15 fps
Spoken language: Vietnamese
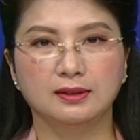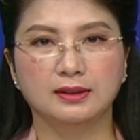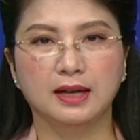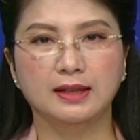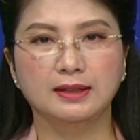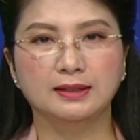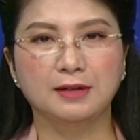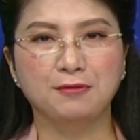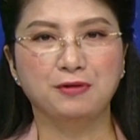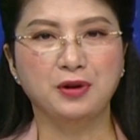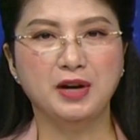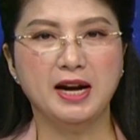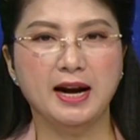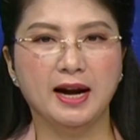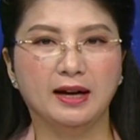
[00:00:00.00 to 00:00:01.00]
Tại thành
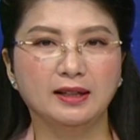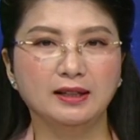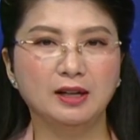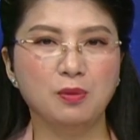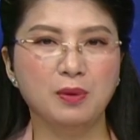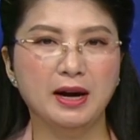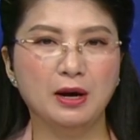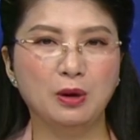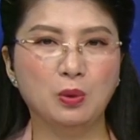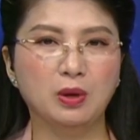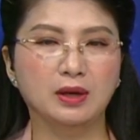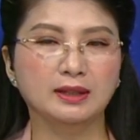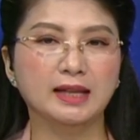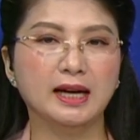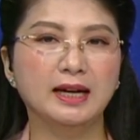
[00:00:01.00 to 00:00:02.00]
phố Đà Nẵng, Công an
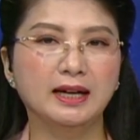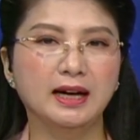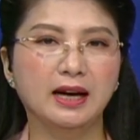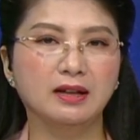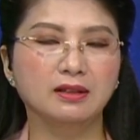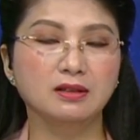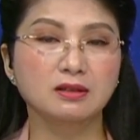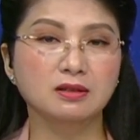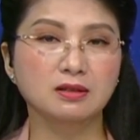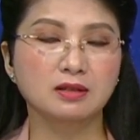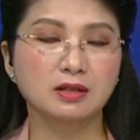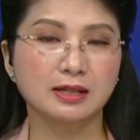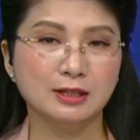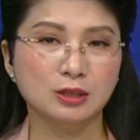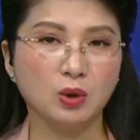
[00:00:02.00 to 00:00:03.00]
quận Thanh Khê vừa
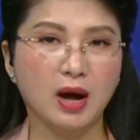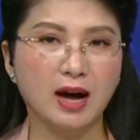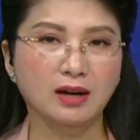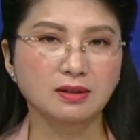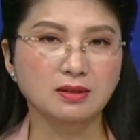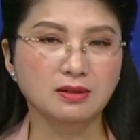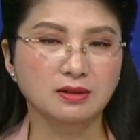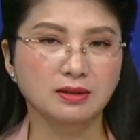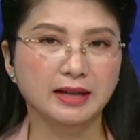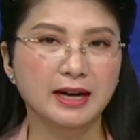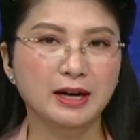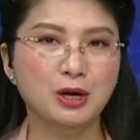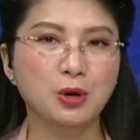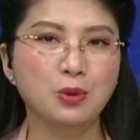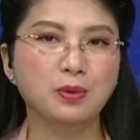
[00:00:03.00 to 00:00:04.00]
triệt xóa đường
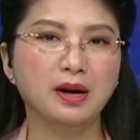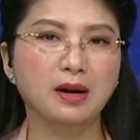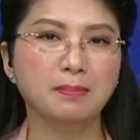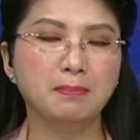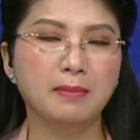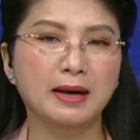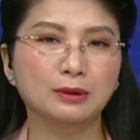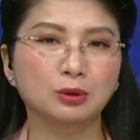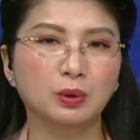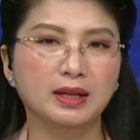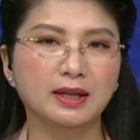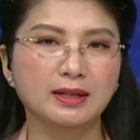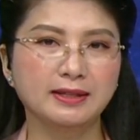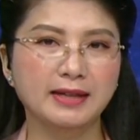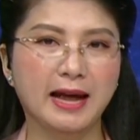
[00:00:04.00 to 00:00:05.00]
dây cung cấp ma
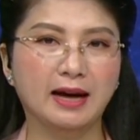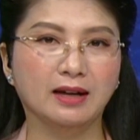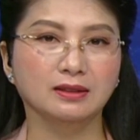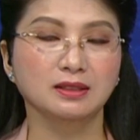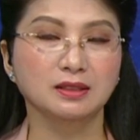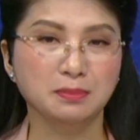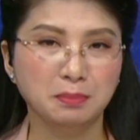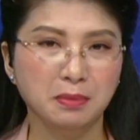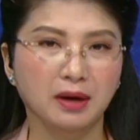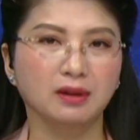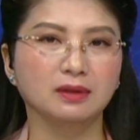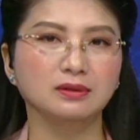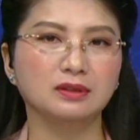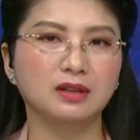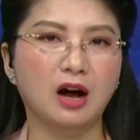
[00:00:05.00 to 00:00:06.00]
túy dạng nước
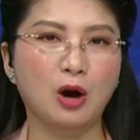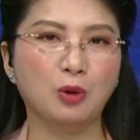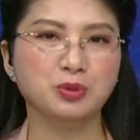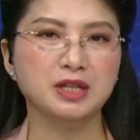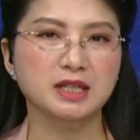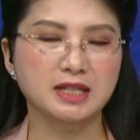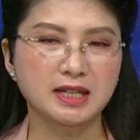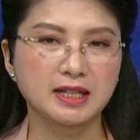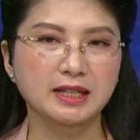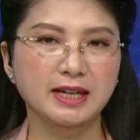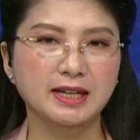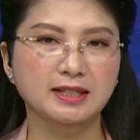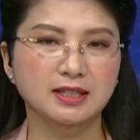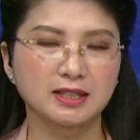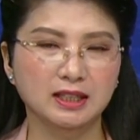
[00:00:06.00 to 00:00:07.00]
biển cho học sinh sinh
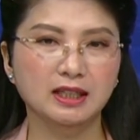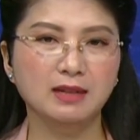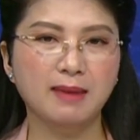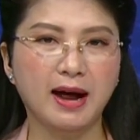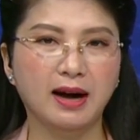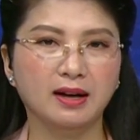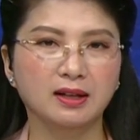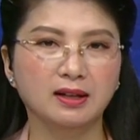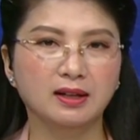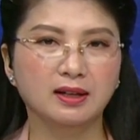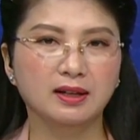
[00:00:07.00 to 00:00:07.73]
viên trên địa bàn.